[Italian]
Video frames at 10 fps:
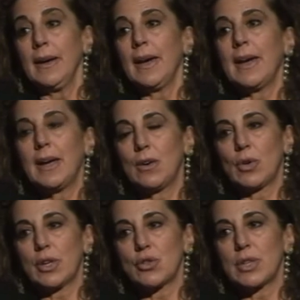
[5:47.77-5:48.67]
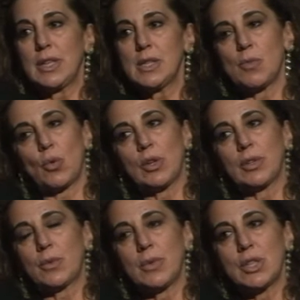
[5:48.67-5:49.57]
È un regionalismo, quello
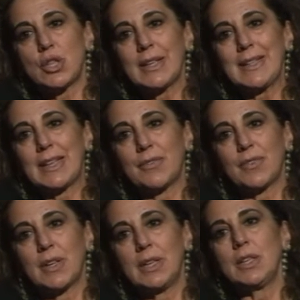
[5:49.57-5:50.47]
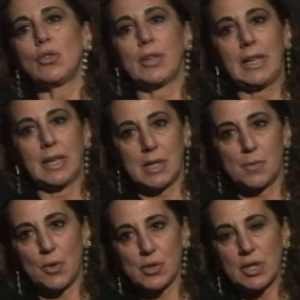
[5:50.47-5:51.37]
dei 15 anni, che ha fallito nella
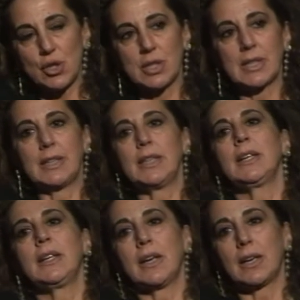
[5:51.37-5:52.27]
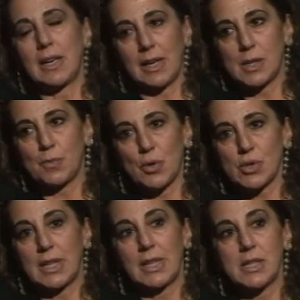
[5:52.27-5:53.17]
risposta ai cittadini, nella
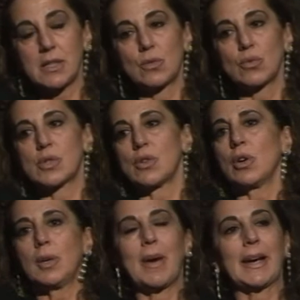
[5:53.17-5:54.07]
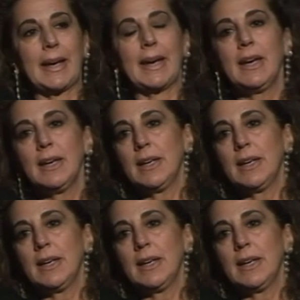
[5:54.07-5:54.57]
risposta alle istituzioni, ma che